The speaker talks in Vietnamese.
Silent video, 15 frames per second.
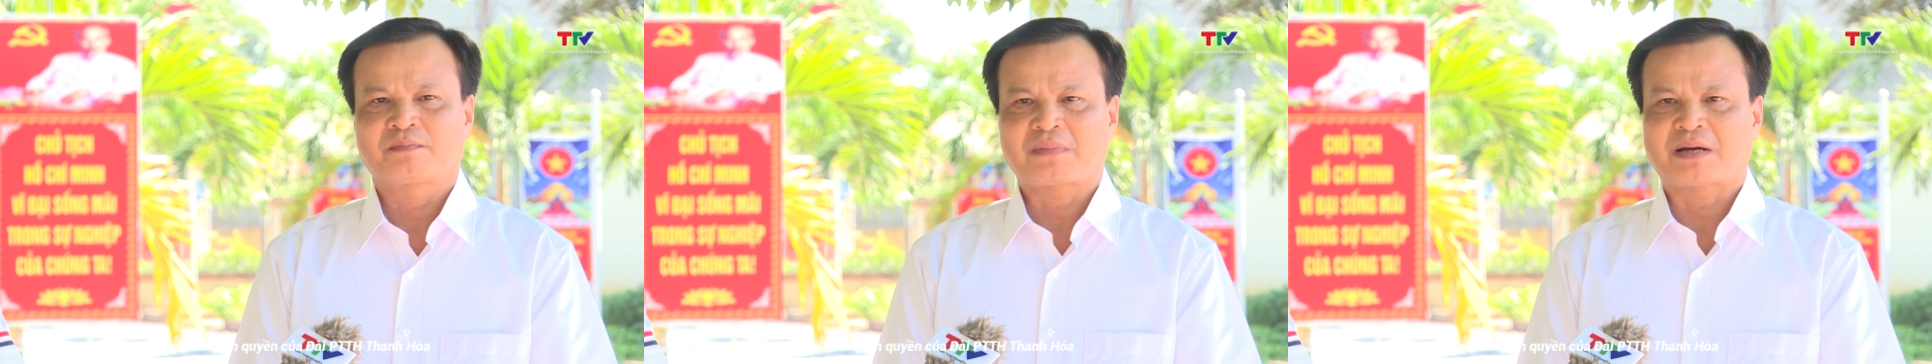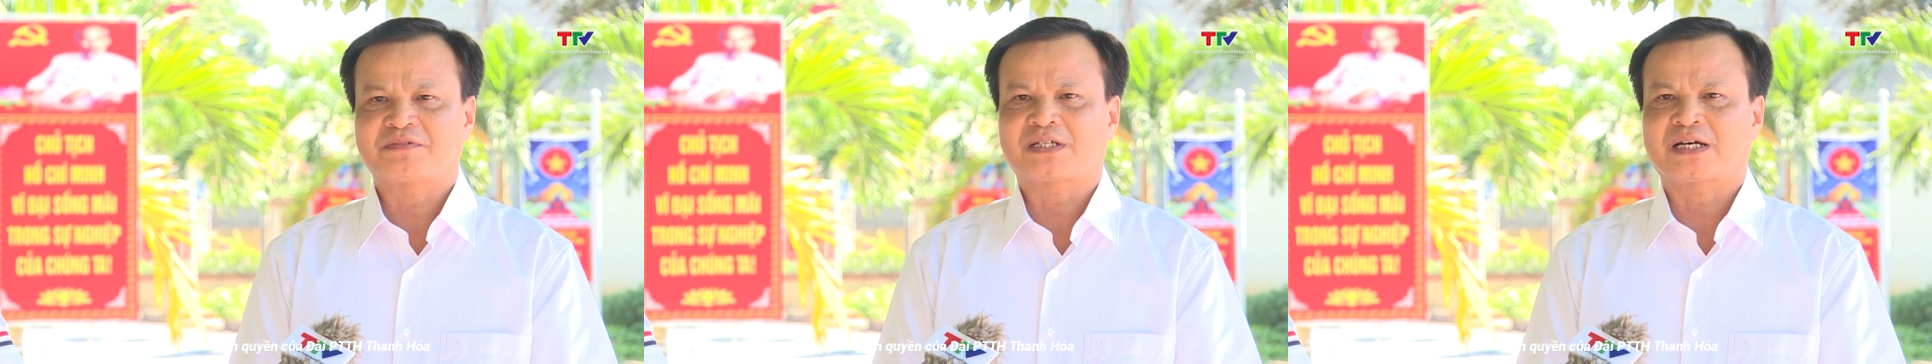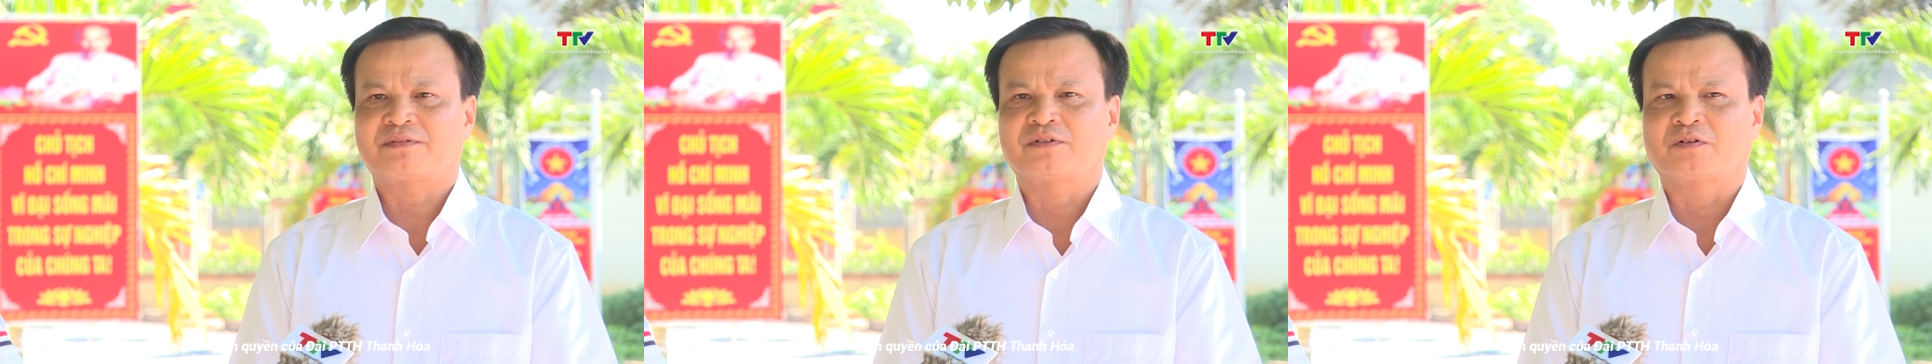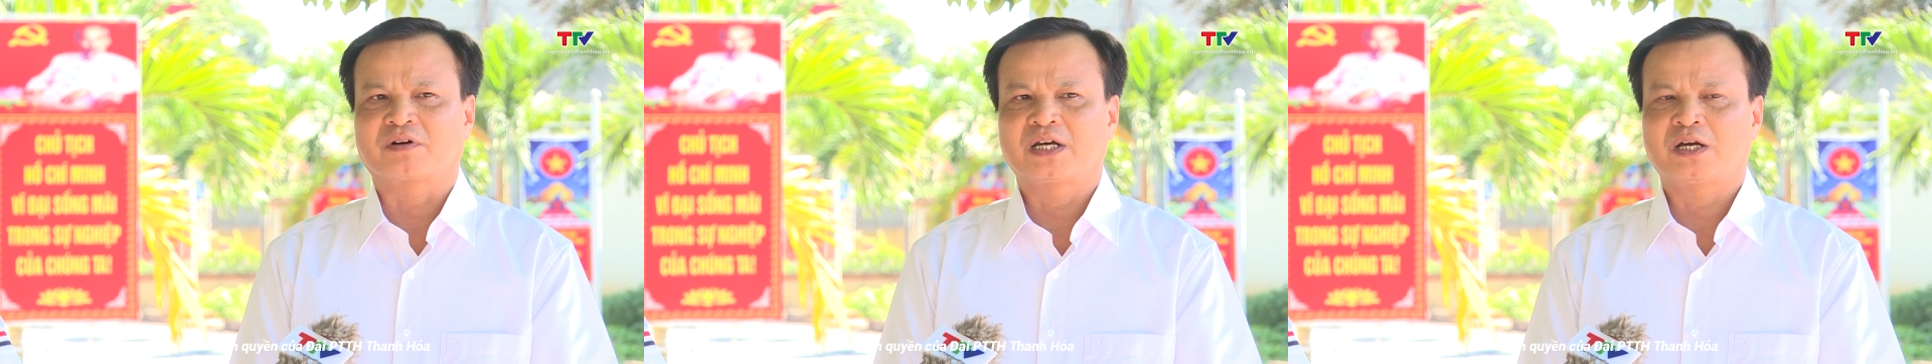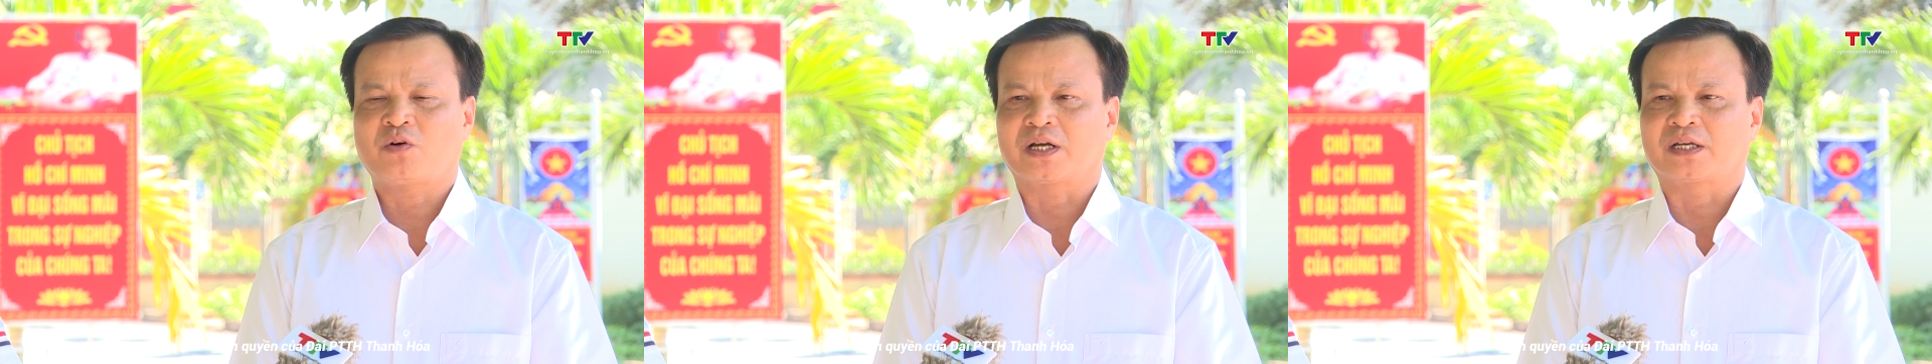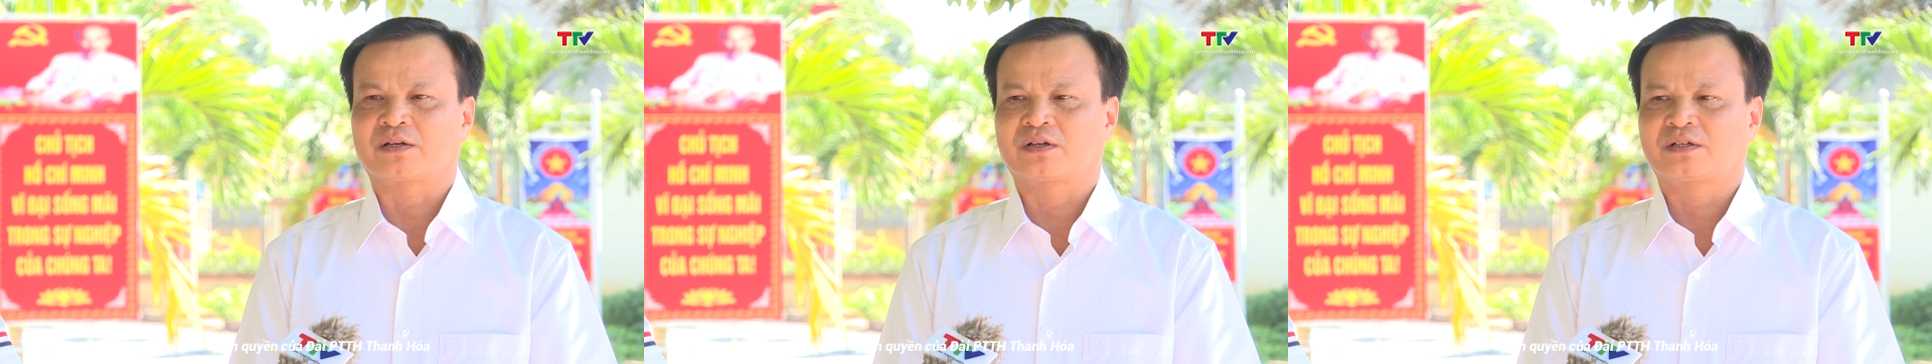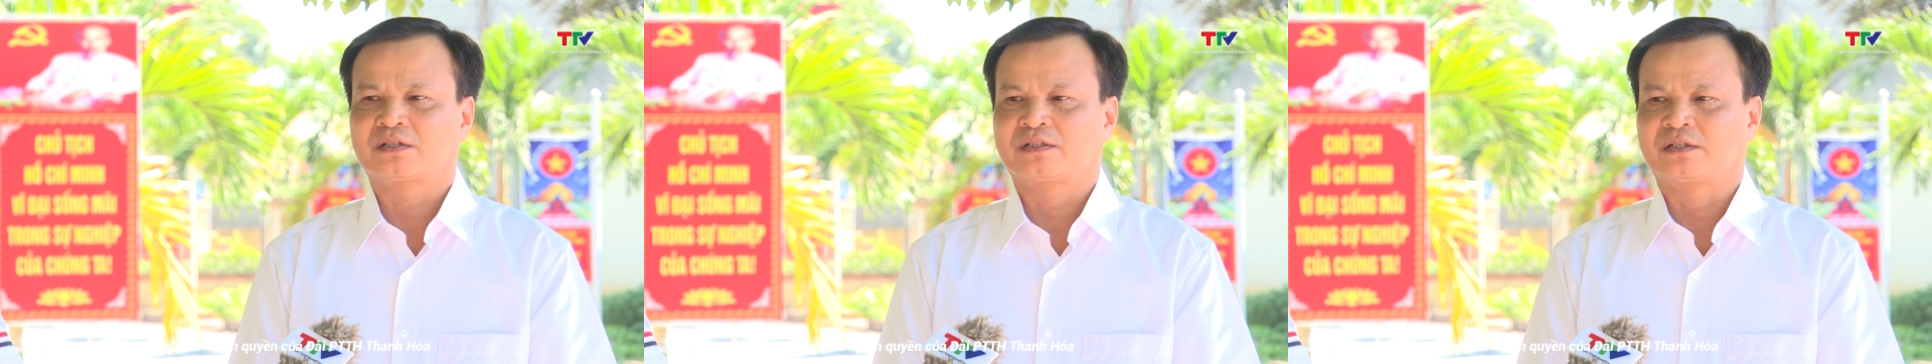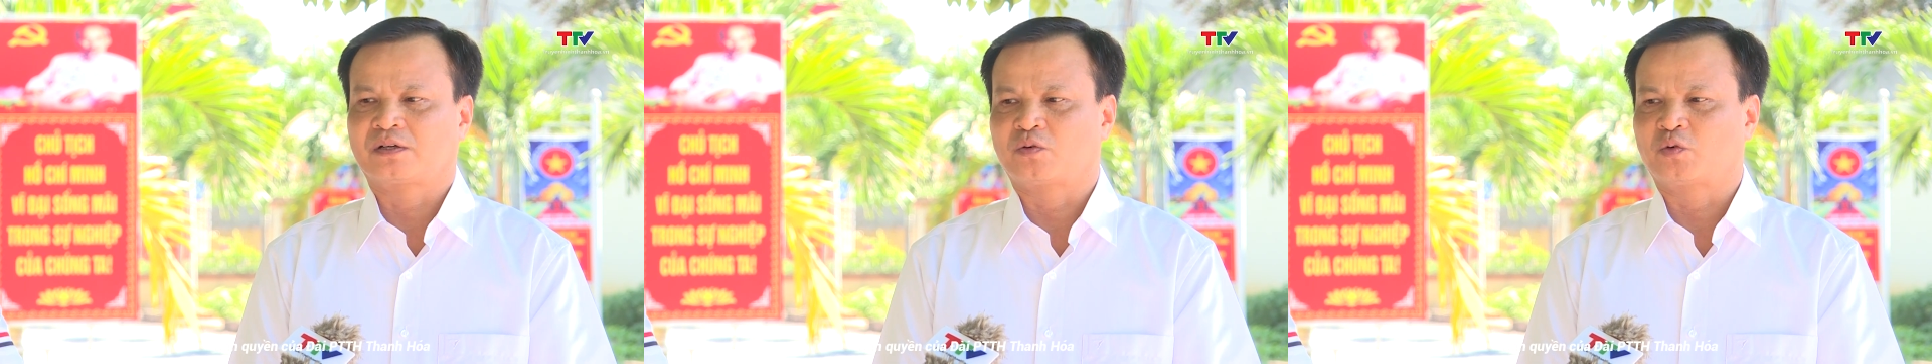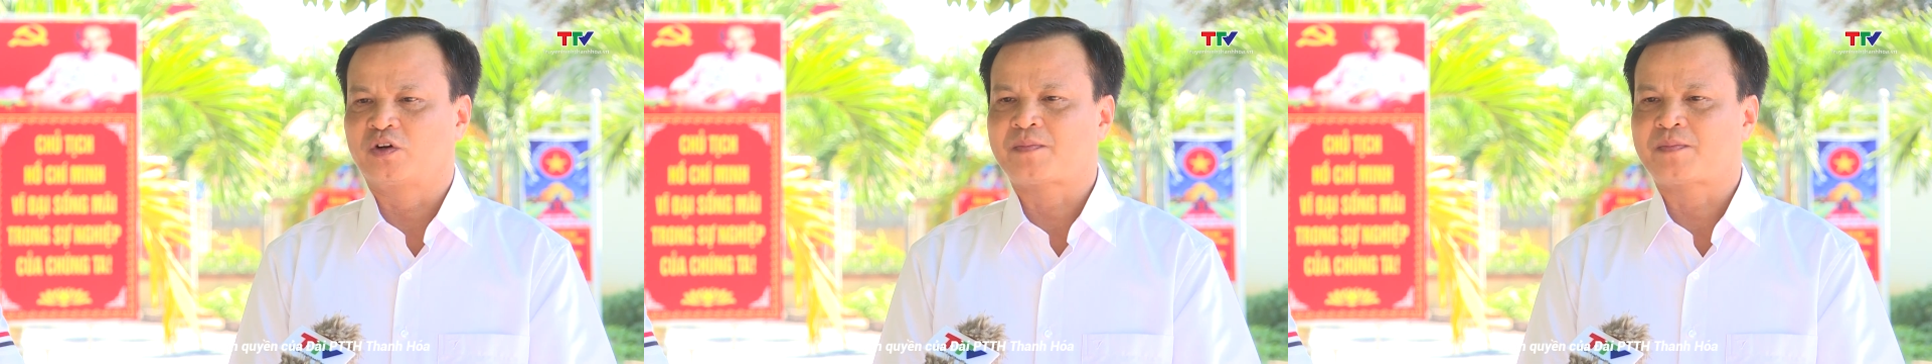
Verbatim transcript: bám sát vào kế hoạch của